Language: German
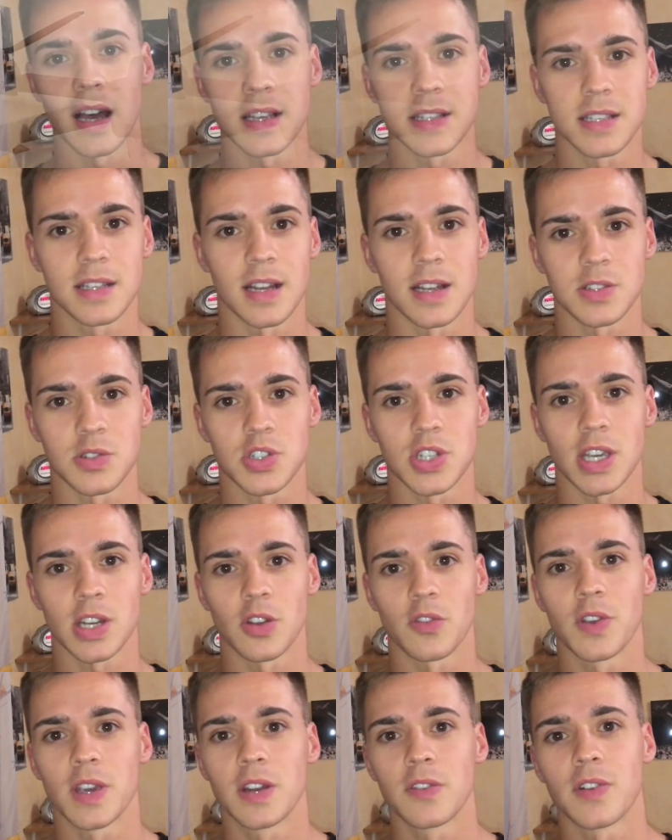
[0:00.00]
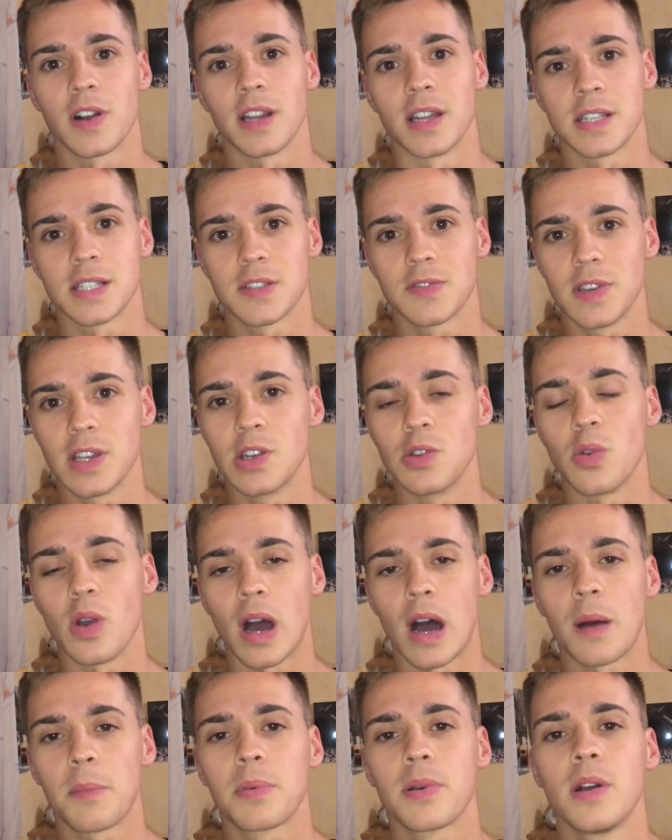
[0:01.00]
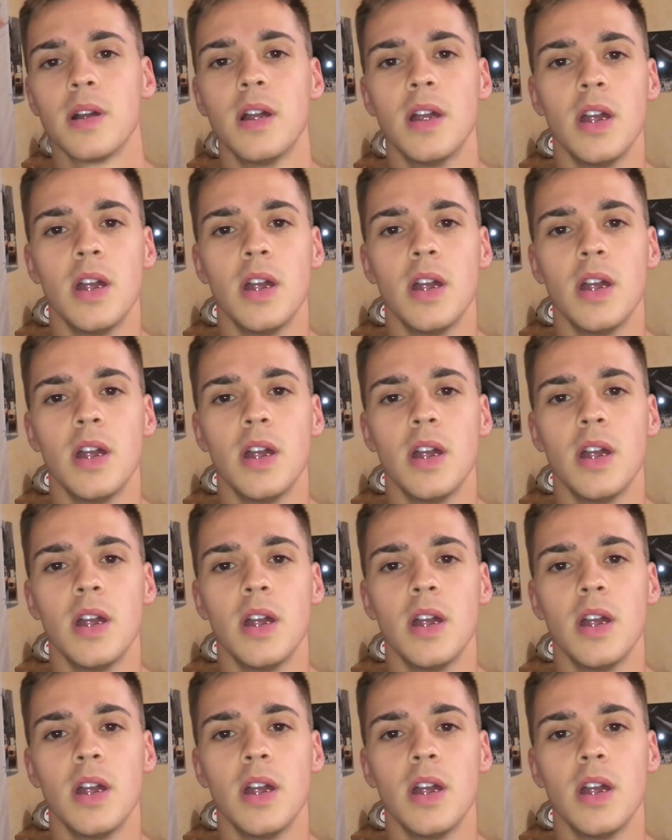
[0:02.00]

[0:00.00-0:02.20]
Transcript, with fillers: Asien, also checkt auf jeden Fall das Video ab.